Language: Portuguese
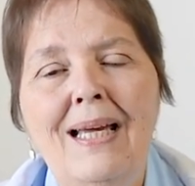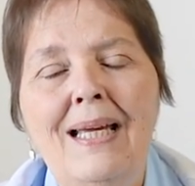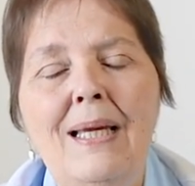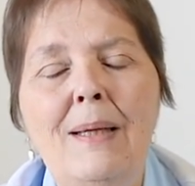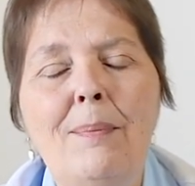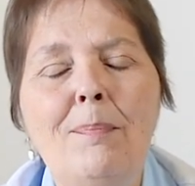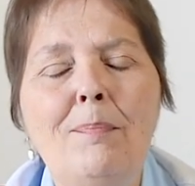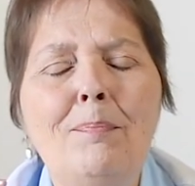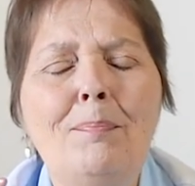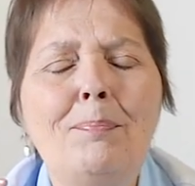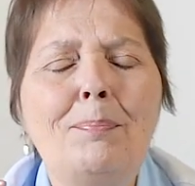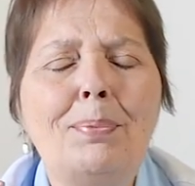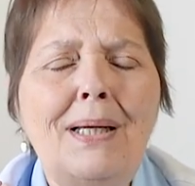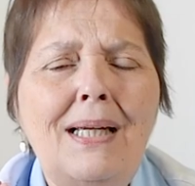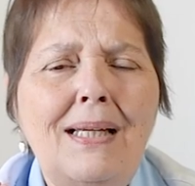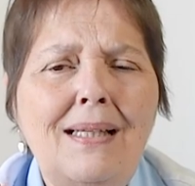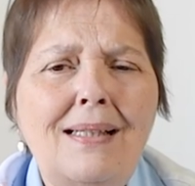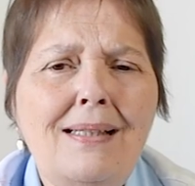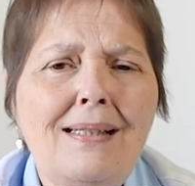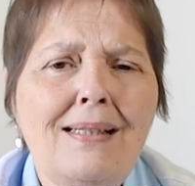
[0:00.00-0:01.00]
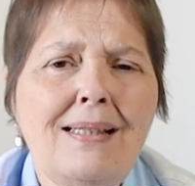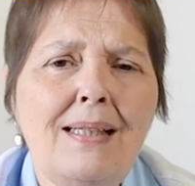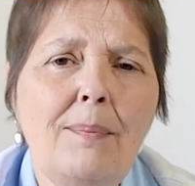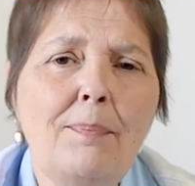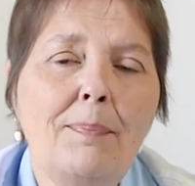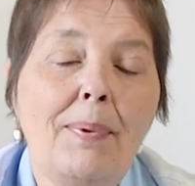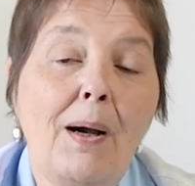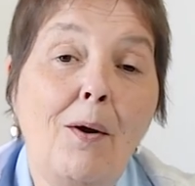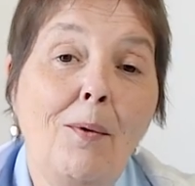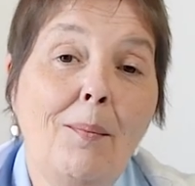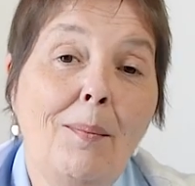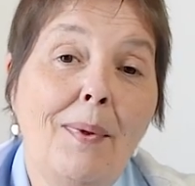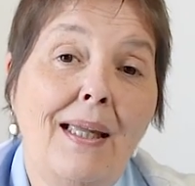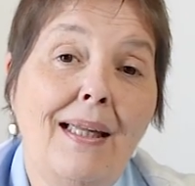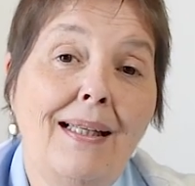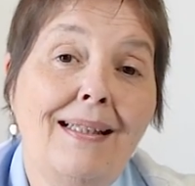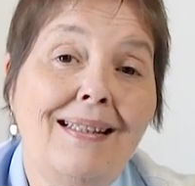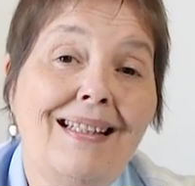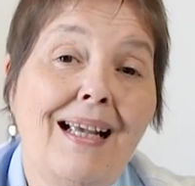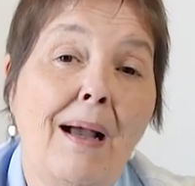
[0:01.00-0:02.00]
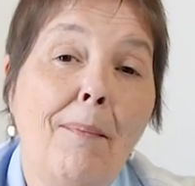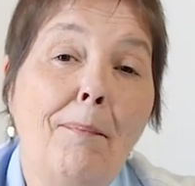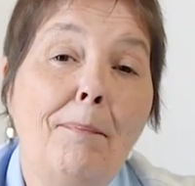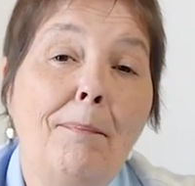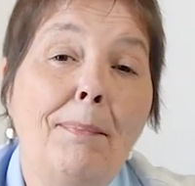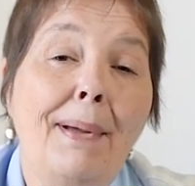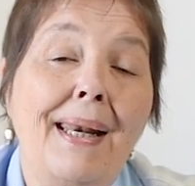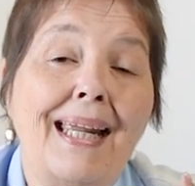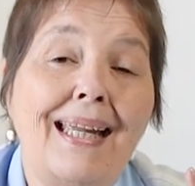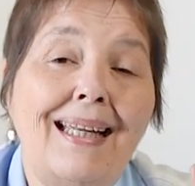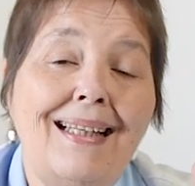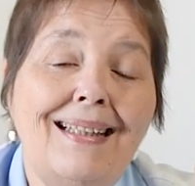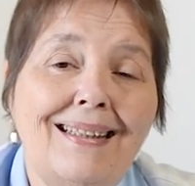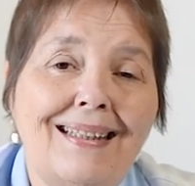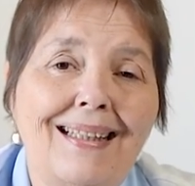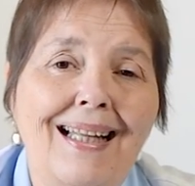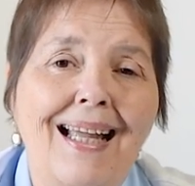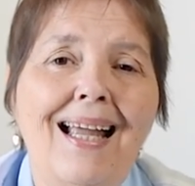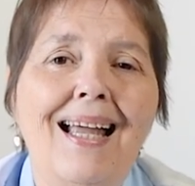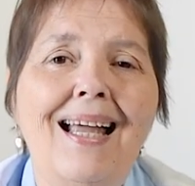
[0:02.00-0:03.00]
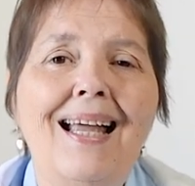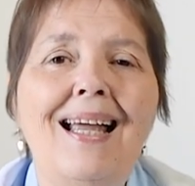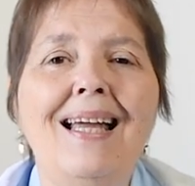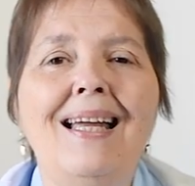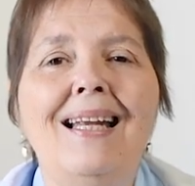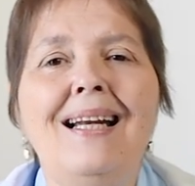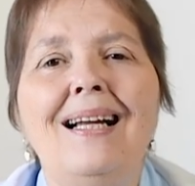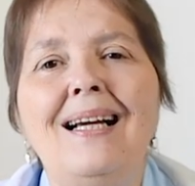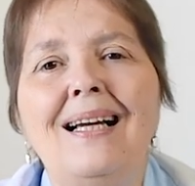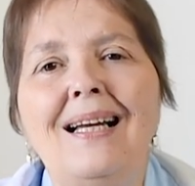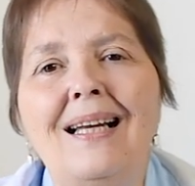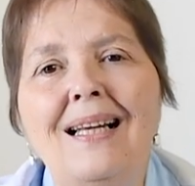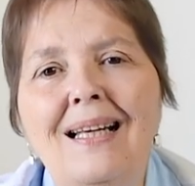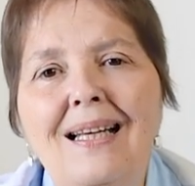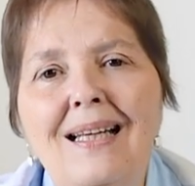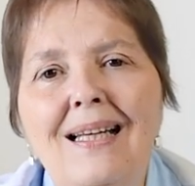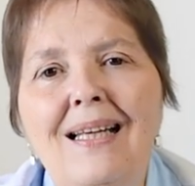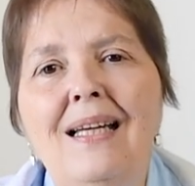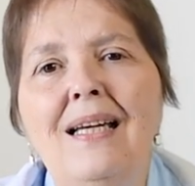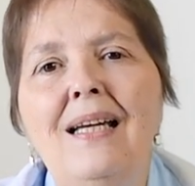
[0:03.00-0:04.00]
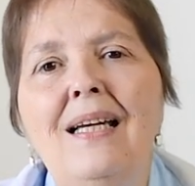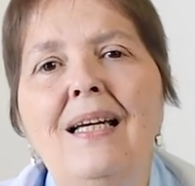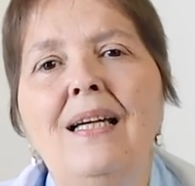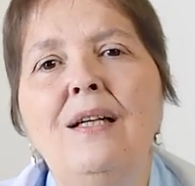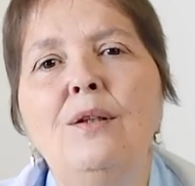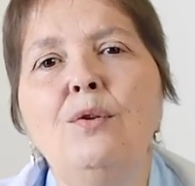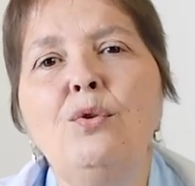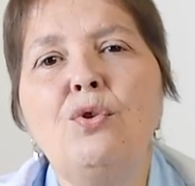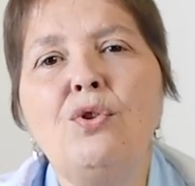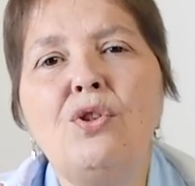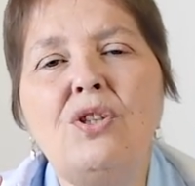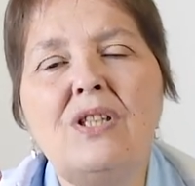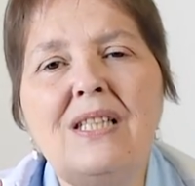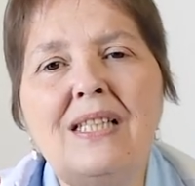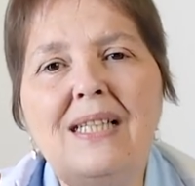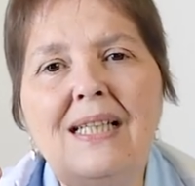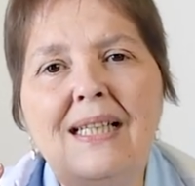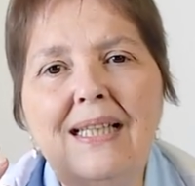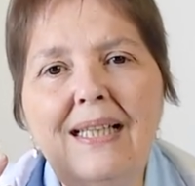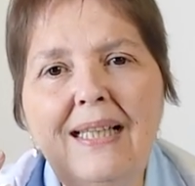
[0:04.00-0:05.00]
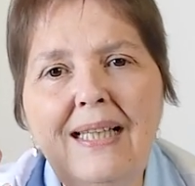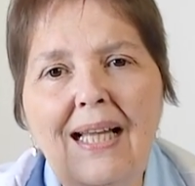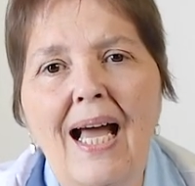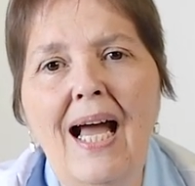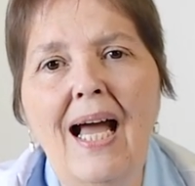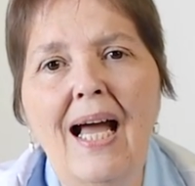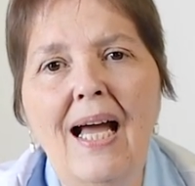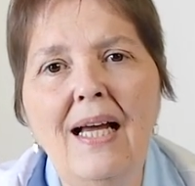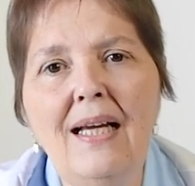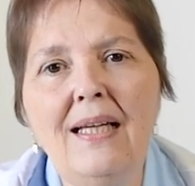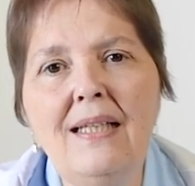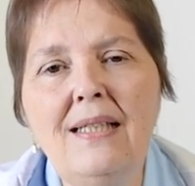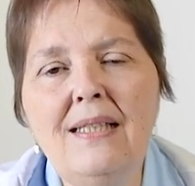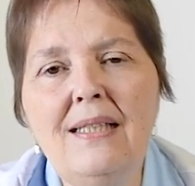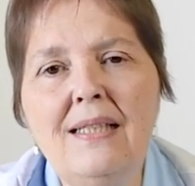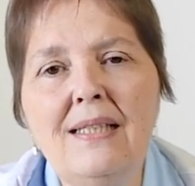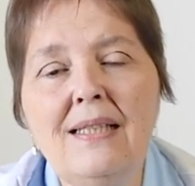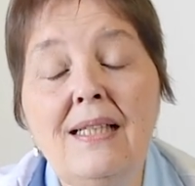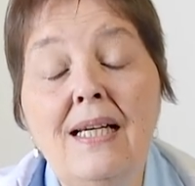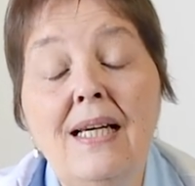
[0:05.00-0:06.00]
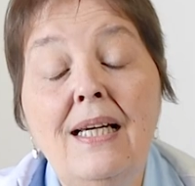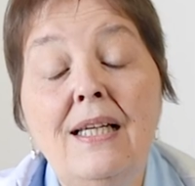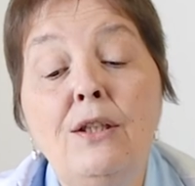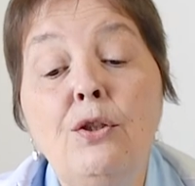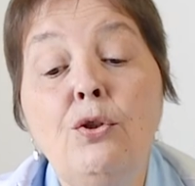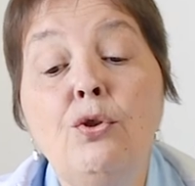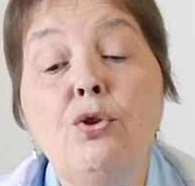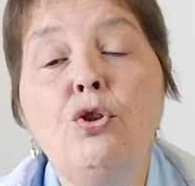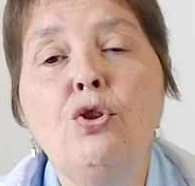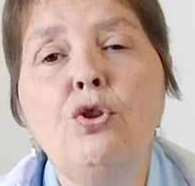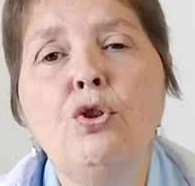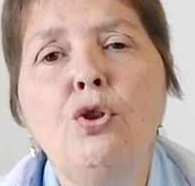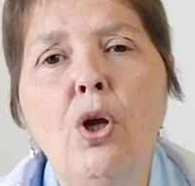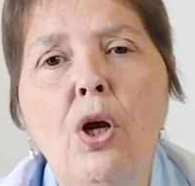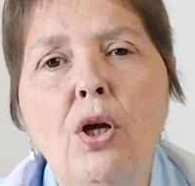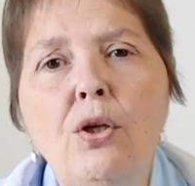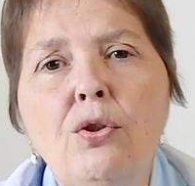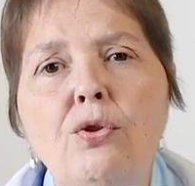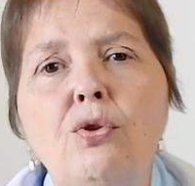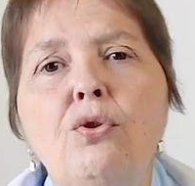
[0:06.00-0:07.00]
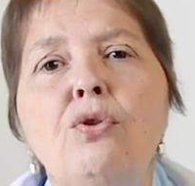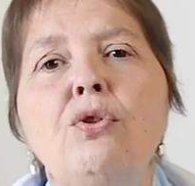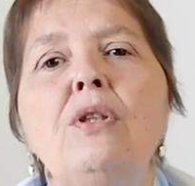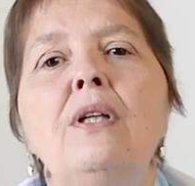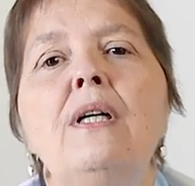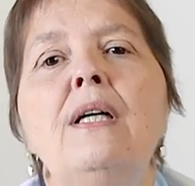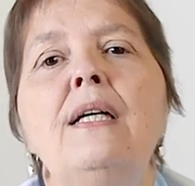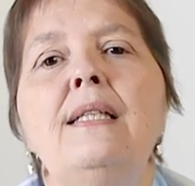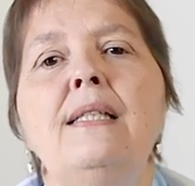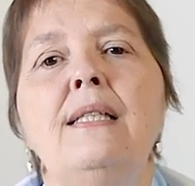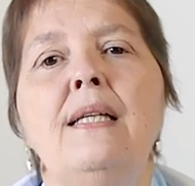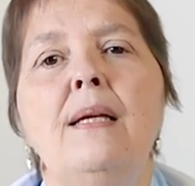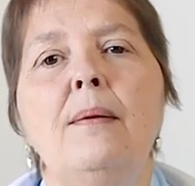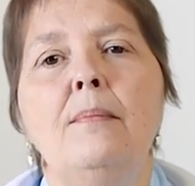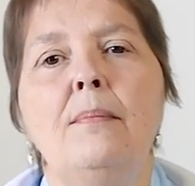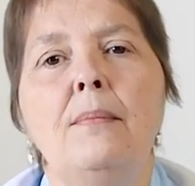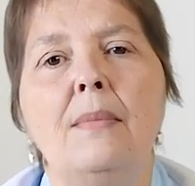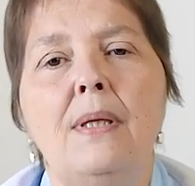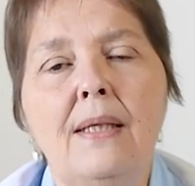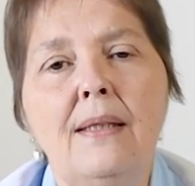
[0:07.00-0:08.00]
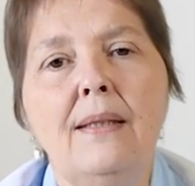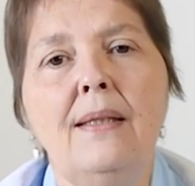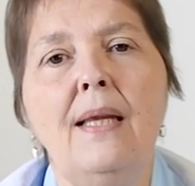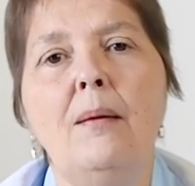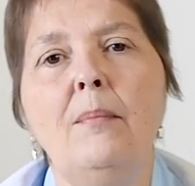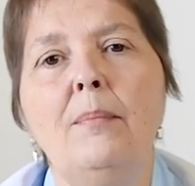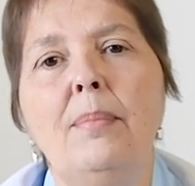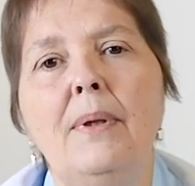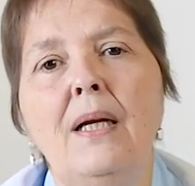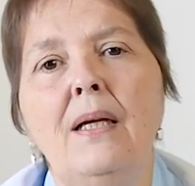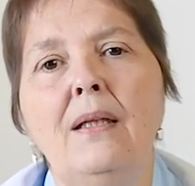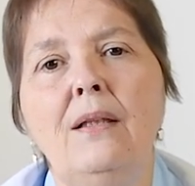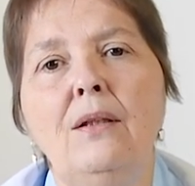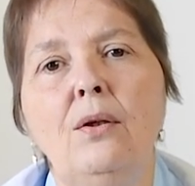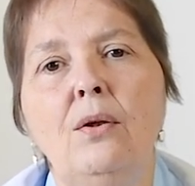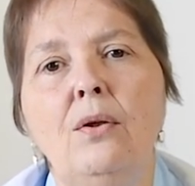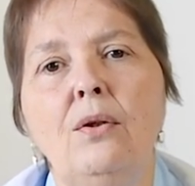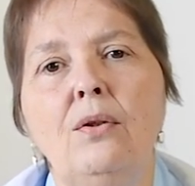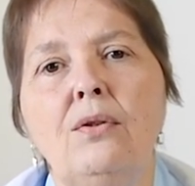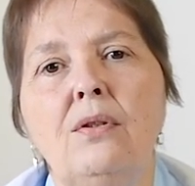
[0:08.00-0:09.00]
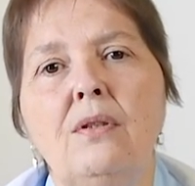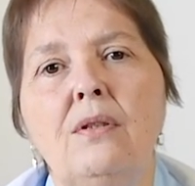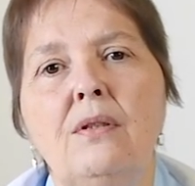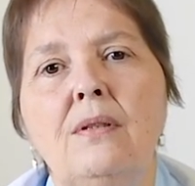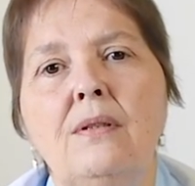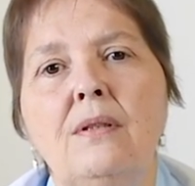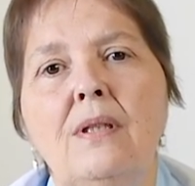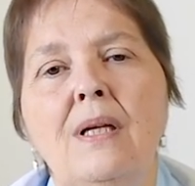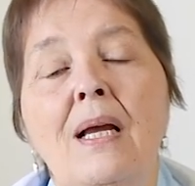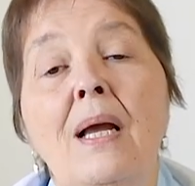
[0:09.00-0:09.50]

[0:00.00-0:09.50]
e principalmente aprender a ler os sinais que os nossos cães emitem para nós,